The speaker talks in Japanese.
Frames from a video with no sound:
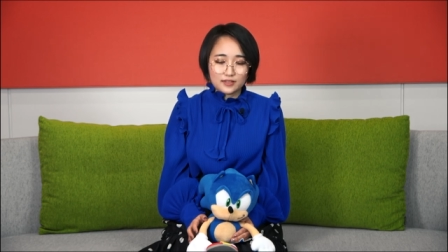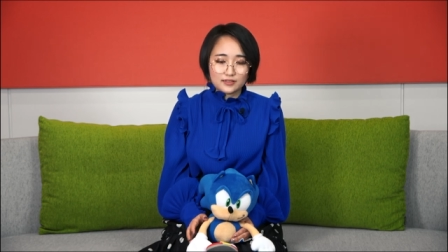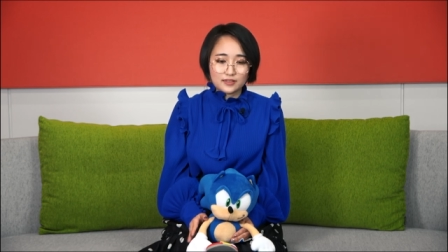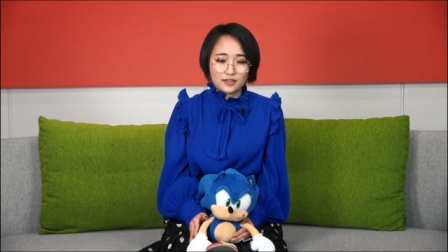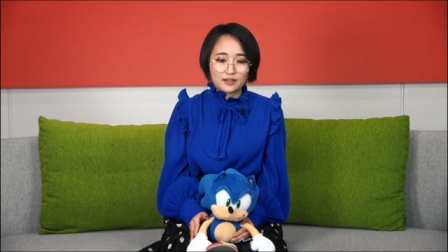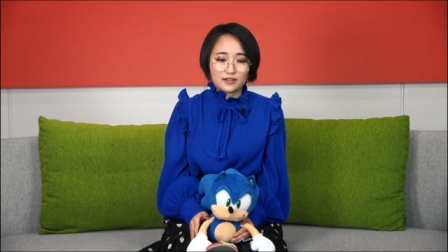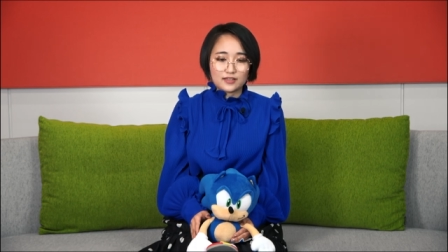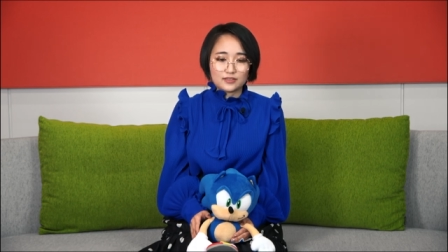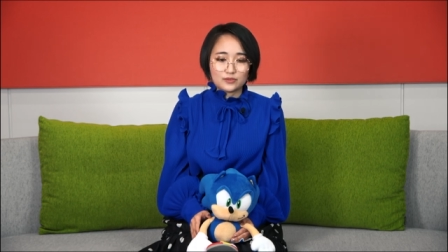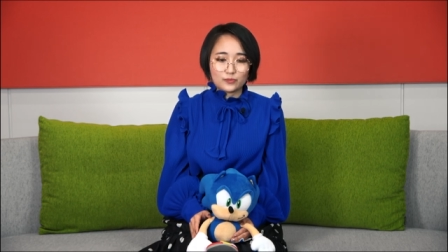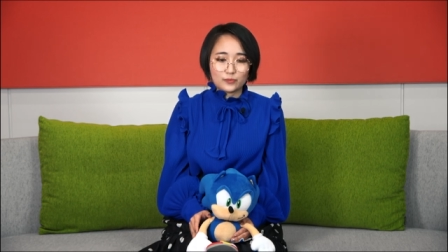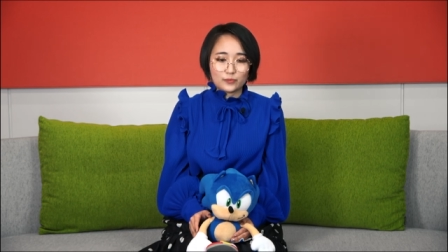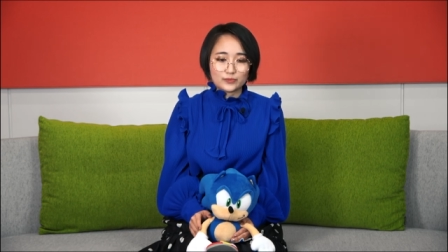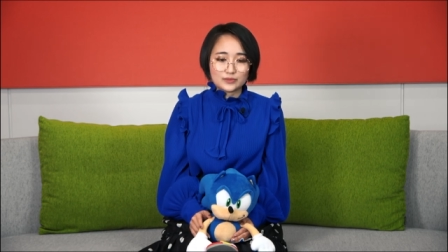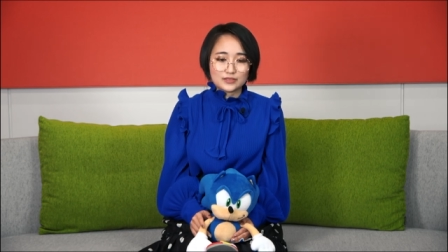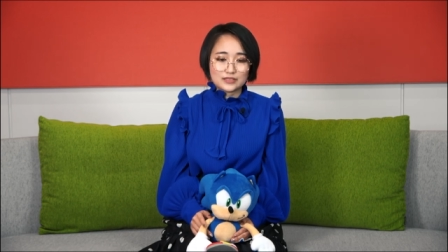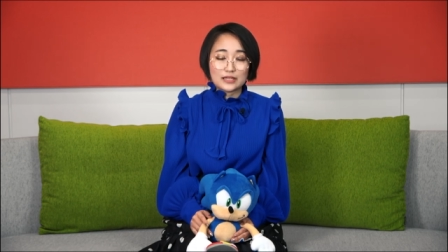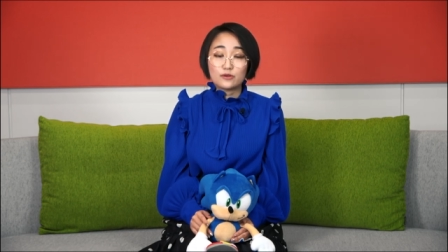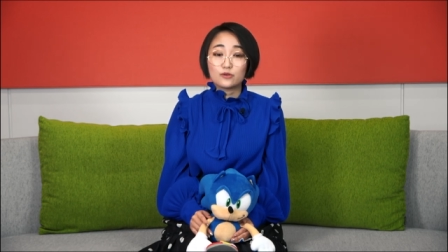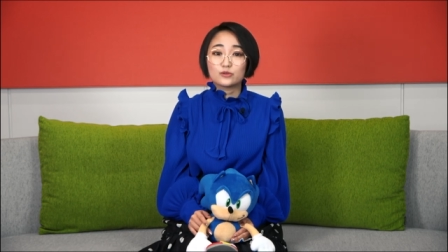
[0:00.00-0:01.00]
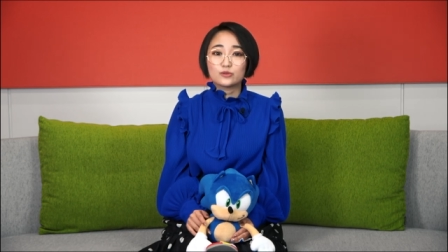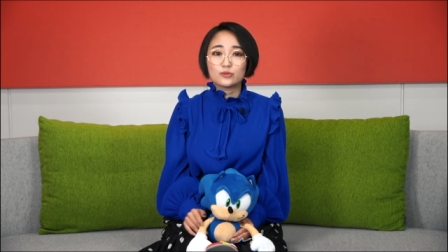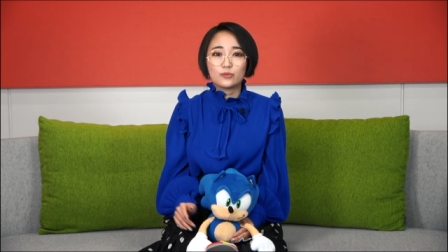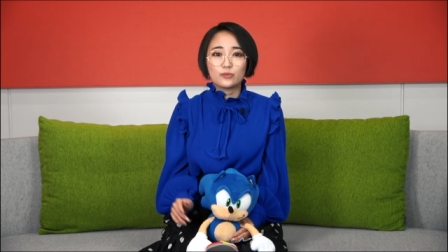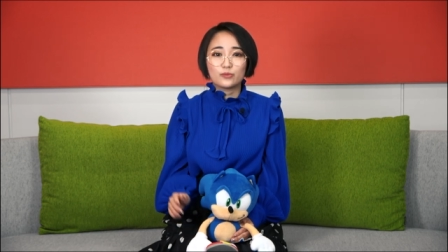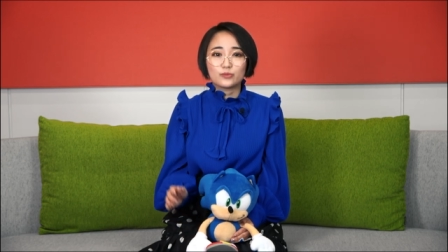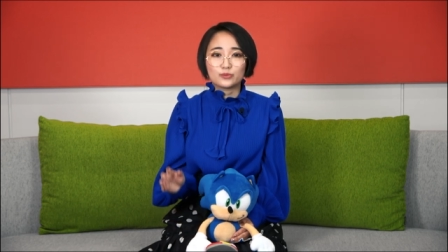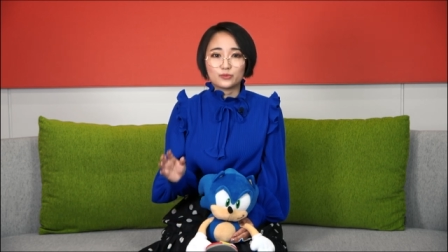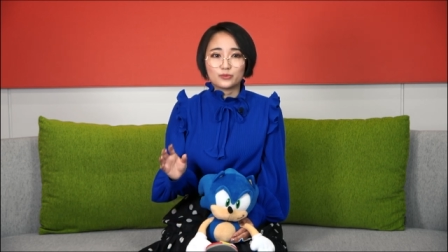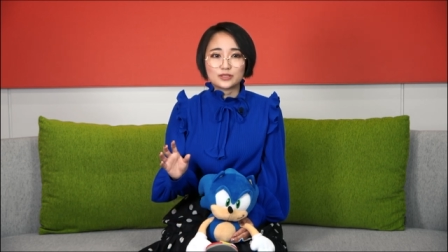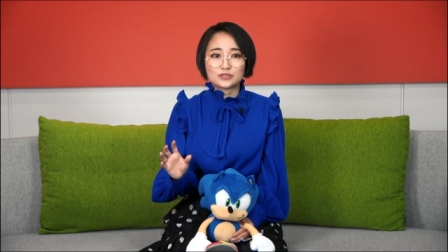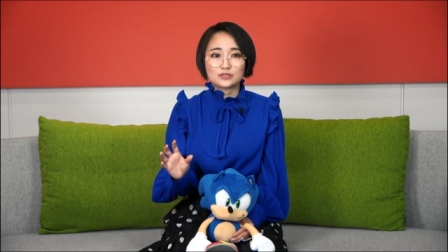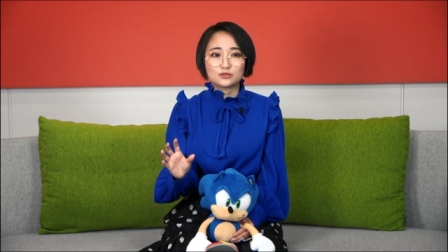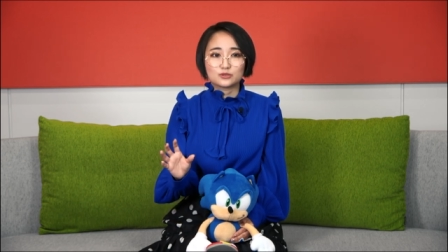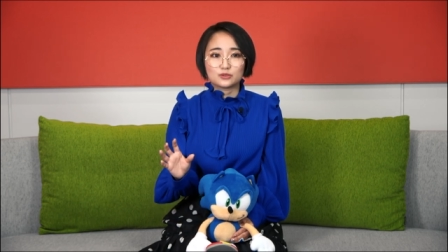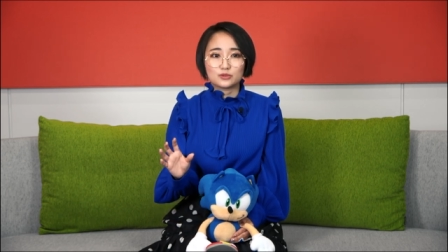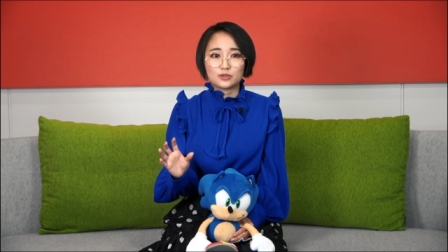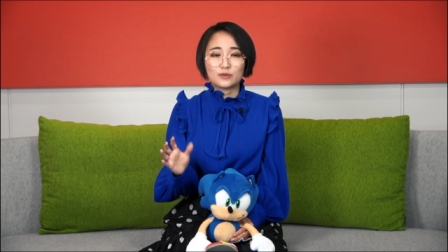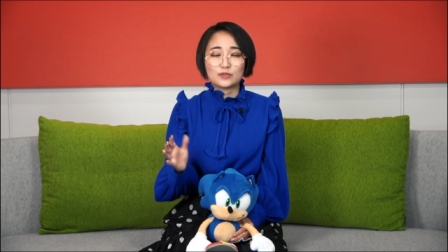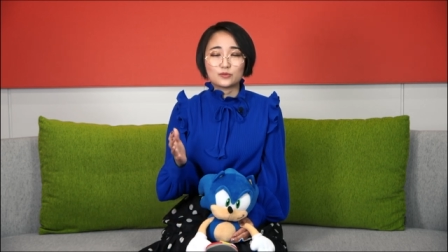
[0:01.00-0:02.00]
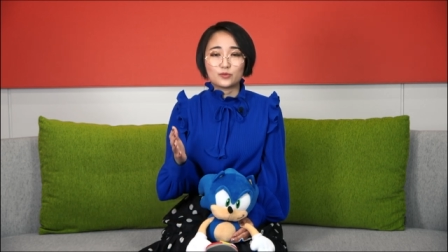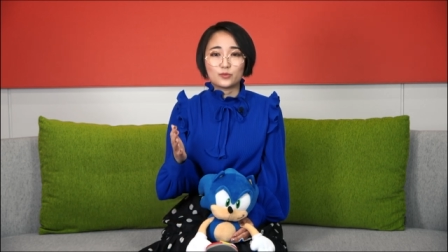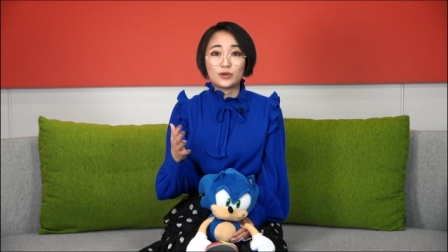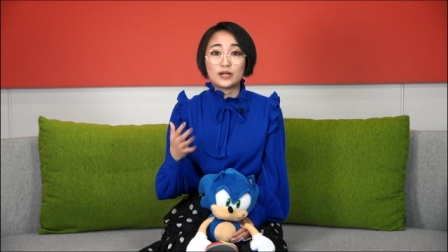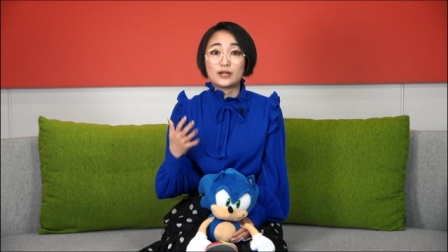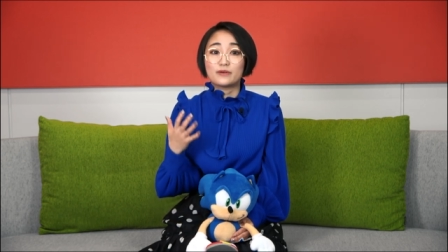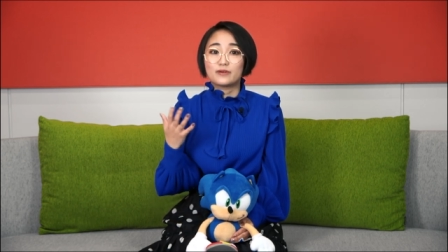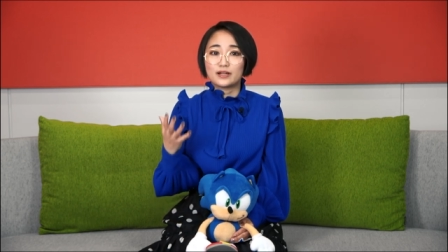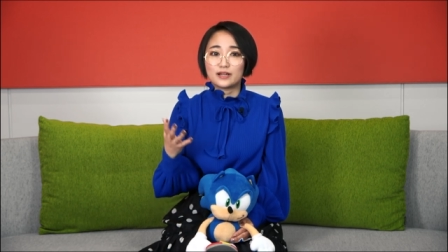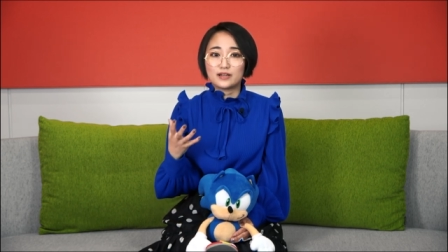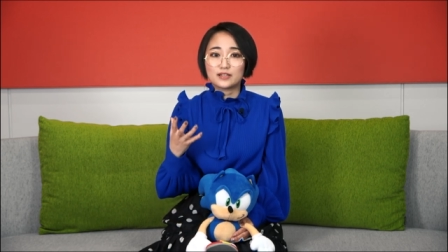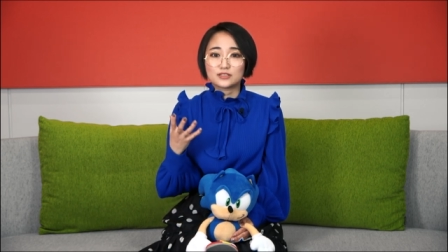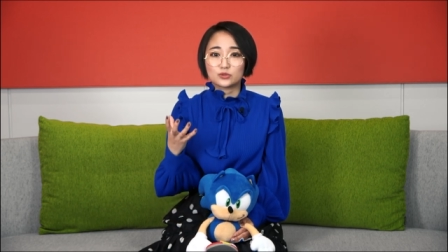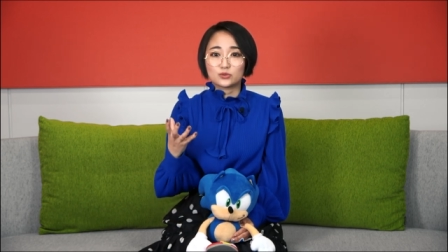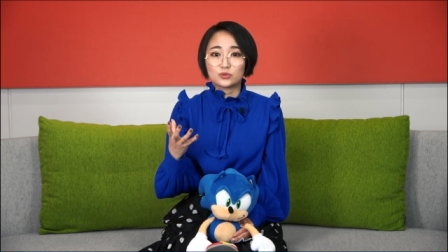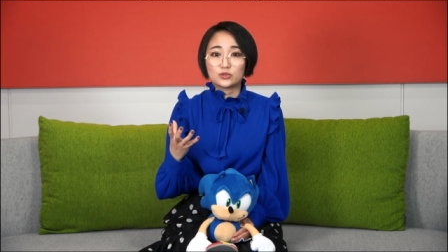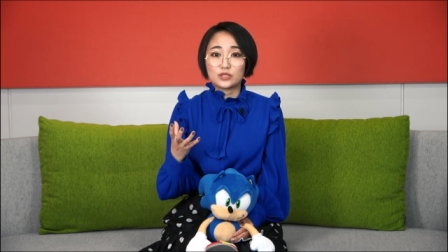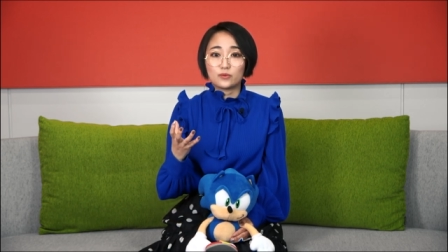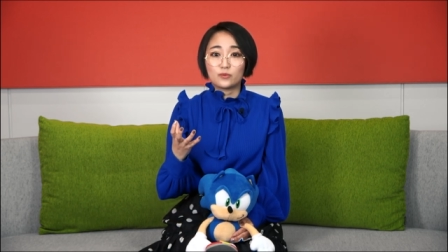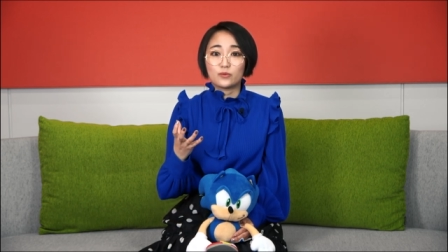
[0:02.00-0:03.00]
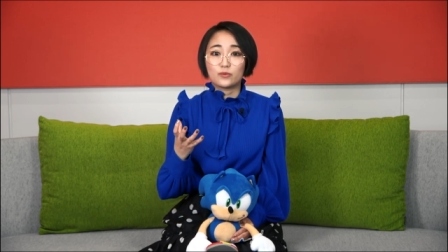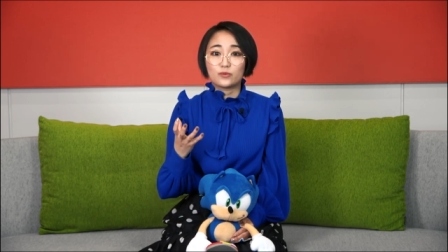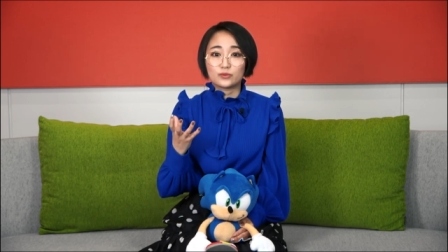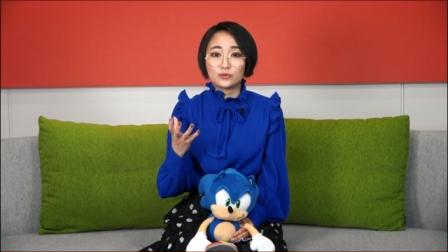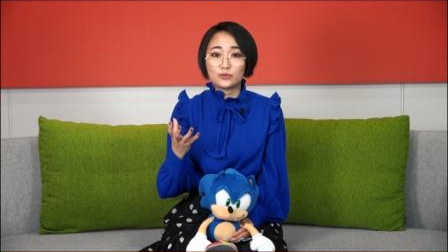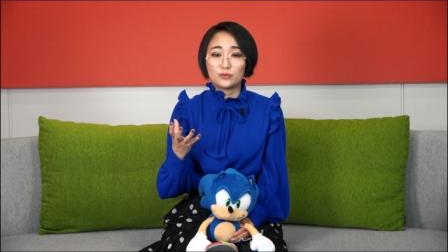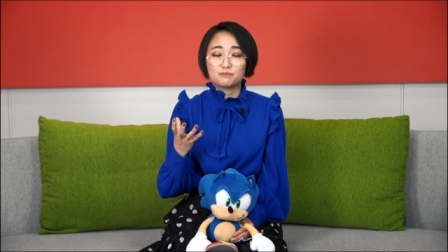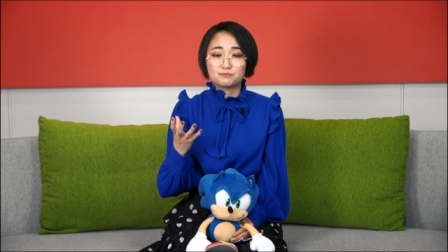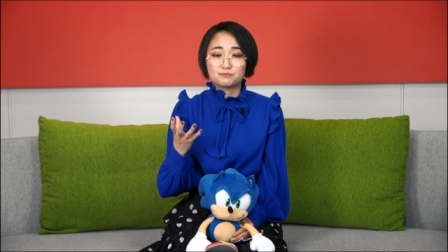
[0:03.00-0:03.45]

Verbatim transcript: なんかあの最後の方の話数というかあの我々がその日本語の